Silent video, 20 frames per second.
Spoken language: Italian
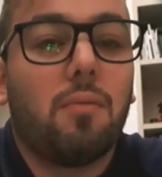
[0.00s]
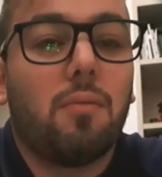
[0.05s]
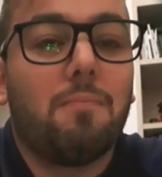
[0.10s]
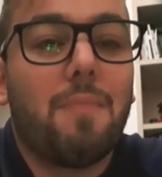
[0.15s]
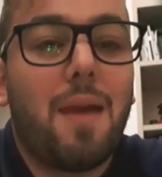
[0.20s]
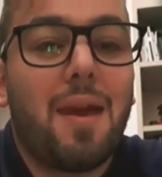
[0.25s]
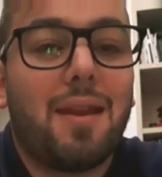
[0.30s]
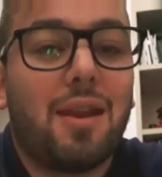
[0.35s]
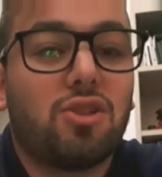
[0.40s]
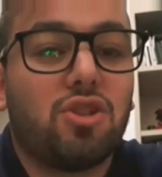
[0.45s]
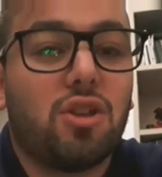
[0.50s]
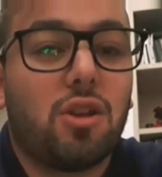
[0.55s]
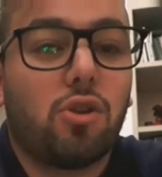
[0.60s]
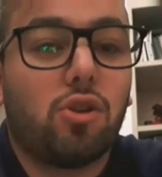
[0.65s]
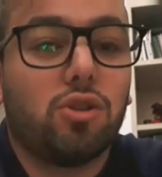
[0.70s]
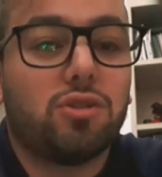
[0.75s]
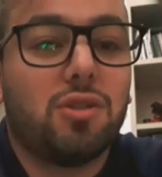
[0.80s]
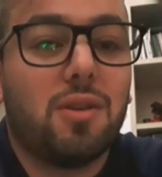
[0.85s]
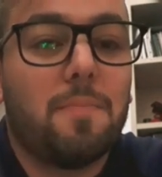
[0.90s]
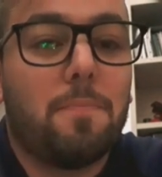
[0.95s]
manager
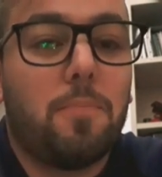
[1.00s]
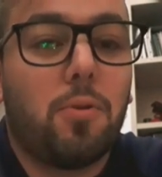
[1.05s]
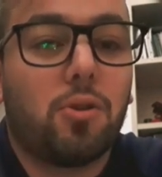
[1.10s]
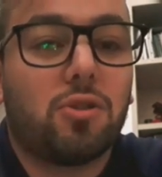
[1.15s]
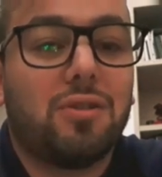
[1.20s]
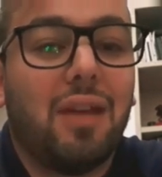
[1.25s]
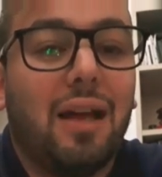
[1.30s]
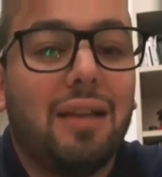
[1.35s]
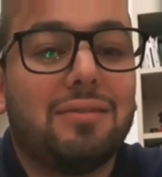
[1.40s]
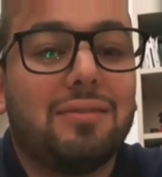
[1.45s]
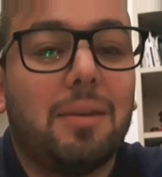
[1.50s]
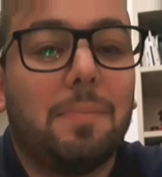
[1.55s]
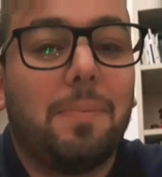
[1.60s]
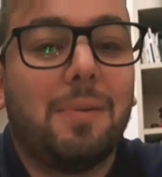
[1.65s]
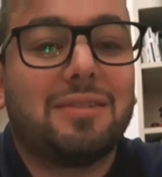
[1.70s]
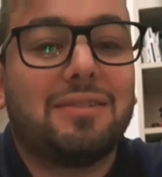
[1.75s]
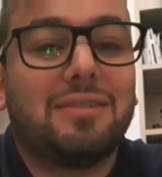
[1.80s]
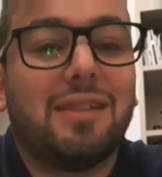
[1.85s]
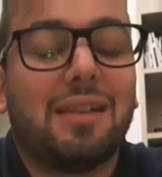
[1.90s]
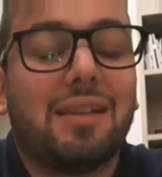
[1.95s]
così importante
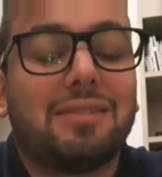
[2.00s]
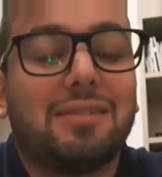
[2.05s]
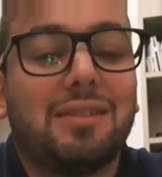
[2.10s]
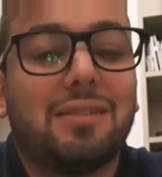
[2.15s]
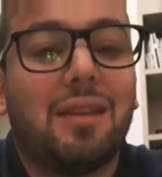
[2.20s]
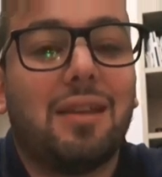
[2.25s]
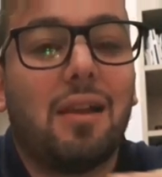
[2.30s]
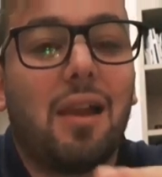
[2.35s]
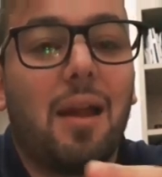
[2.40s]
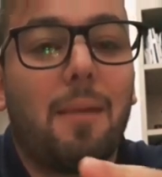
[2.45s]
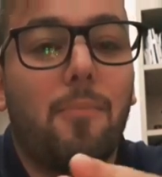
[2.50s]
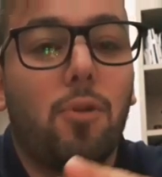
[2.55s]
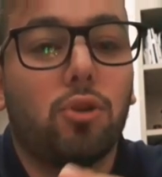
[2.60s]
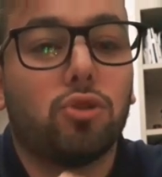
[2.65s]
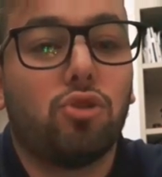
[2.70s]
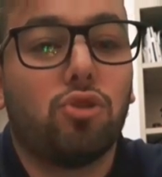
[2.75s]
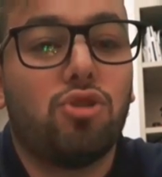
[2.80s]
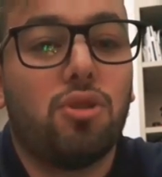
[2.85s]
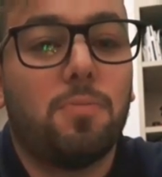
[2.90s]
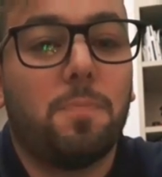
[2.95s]
passasse dalla
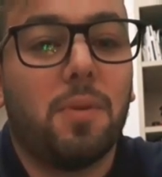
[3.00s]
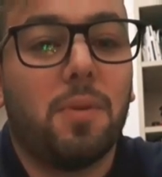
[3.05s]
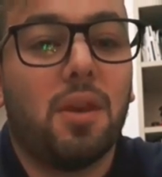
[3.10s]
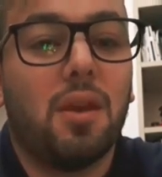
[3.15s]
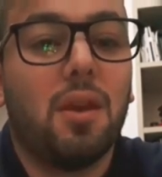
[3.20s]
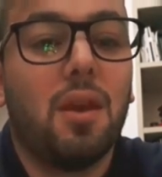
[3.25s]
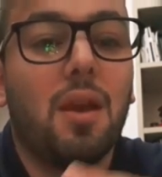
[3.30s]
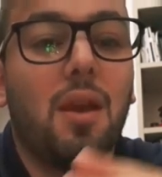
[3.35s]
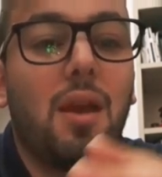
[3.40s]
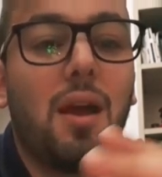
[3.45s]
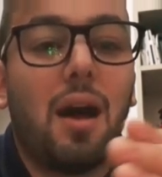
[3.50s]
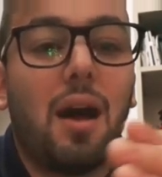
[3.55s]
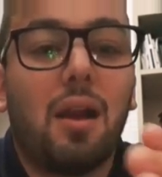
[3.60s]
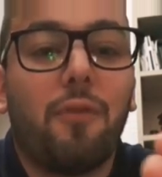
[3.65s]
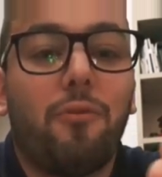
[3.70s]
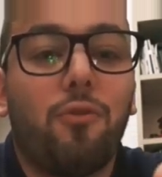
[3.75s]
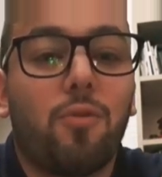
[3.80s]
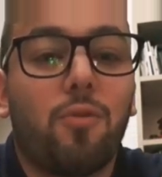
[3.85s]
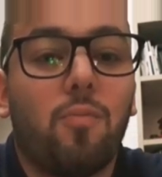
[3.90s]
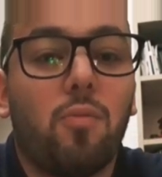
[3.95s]
MotoGP
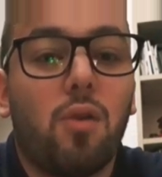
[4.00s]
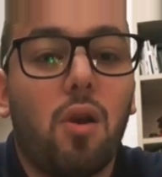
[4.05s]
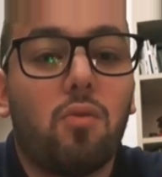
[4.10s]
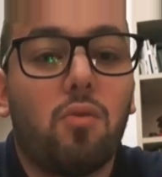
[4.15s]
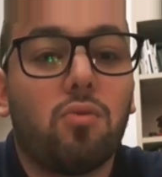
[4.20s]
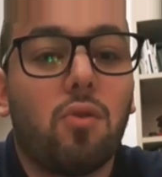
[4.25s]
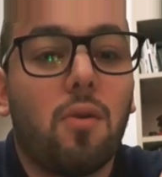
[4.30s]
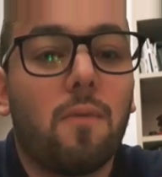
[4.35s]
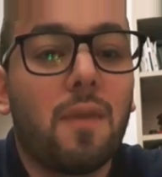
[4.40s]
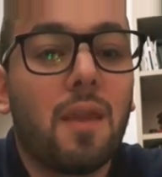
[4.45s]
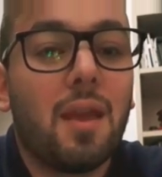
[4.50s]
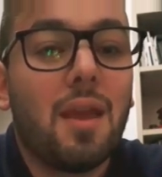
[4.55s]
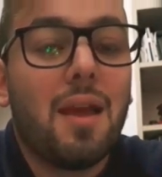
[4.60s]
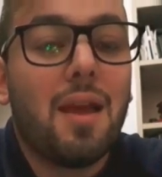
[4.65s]
alla Formula 1.